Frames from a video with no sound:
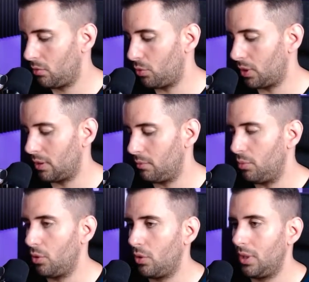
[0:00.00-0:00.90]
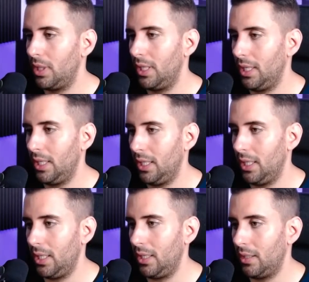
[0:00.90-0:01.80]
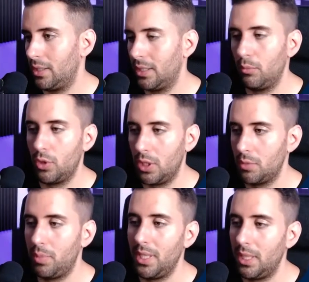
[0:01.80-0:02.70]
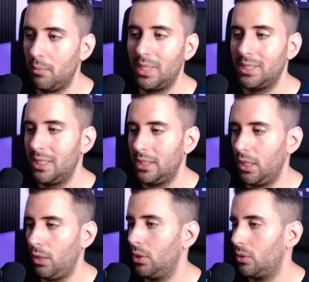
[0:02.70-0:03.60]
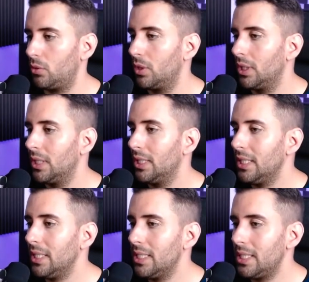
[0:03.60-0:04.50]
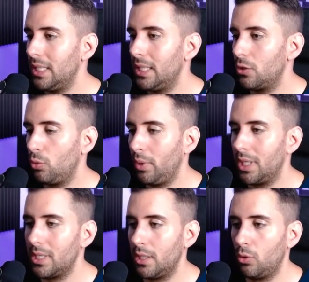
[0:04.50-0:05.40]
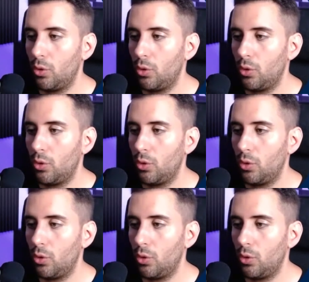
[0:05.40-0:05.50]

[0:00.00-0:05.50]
Por ejemplo, eh, estamos en España, más 34. Si estuvieras en otro